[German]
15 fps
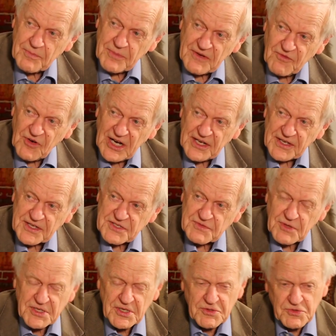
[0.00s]
bewahren.
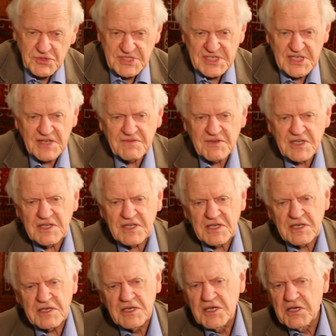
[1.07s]
Es waren ja nur sehr
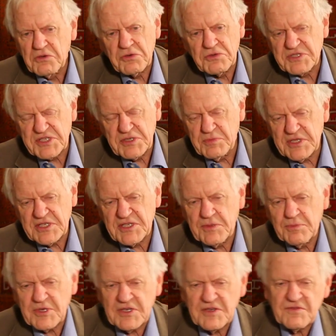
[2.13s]
wenige
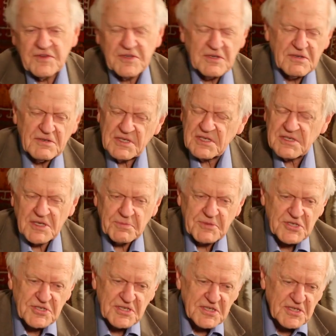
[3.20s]
konzipierte Briefe, nicht
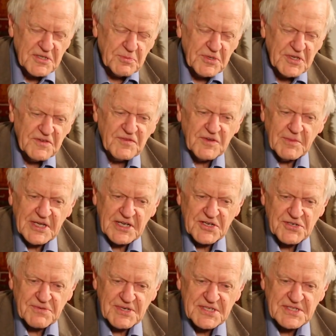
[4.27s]
abgeschickte Briefe
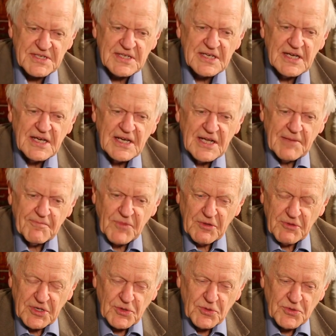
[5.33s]
meiner Schwester,
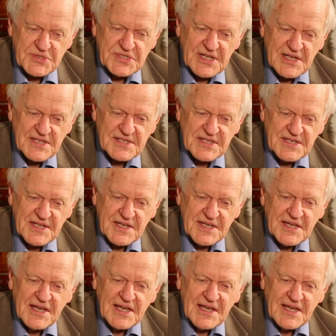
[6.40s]
aber der Großteil sind ja